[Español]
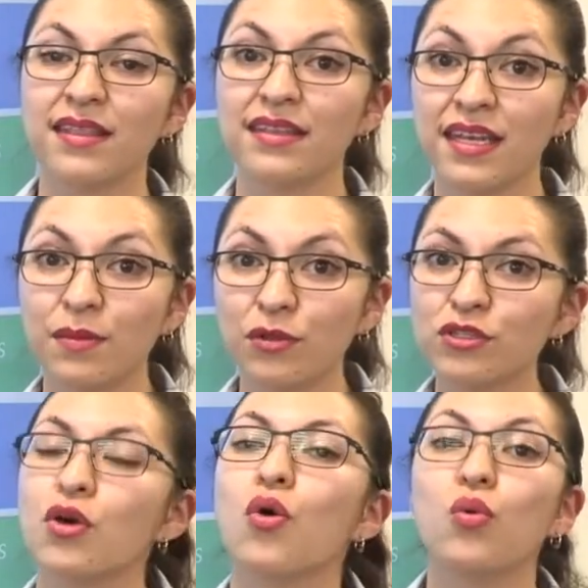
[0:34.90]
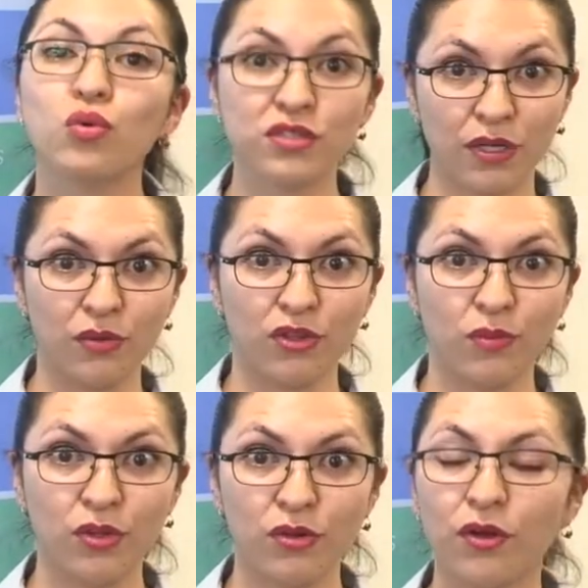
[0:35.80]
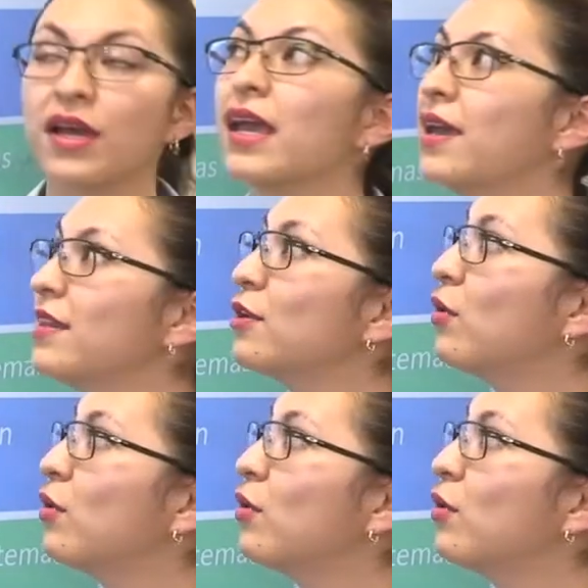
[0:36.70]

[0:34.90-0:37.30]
Tenemos un segundo módulo en el